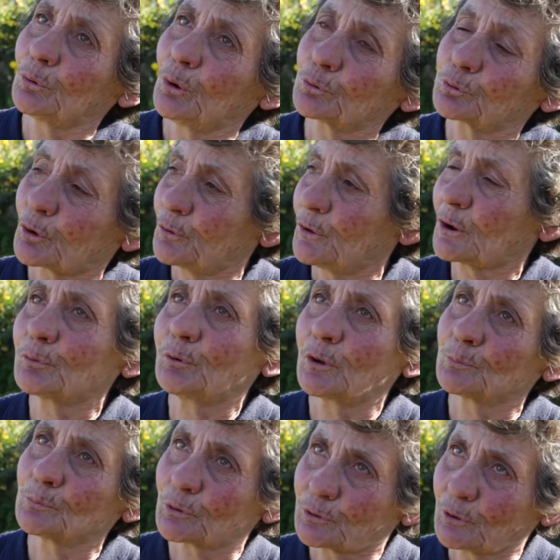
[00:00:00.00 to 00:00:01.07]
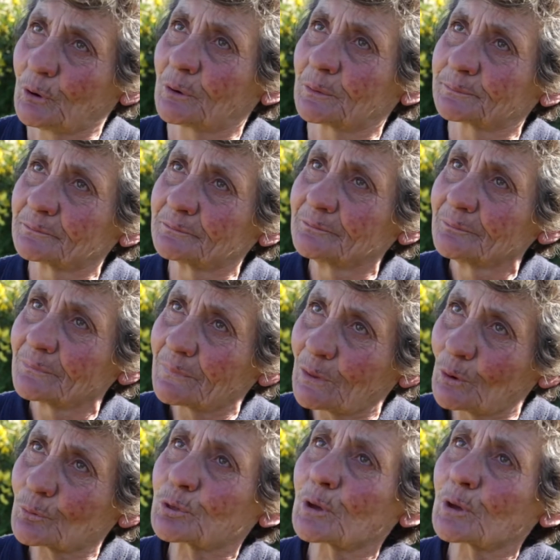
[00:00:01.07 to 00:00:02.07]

outro dia que fui a Monção, eu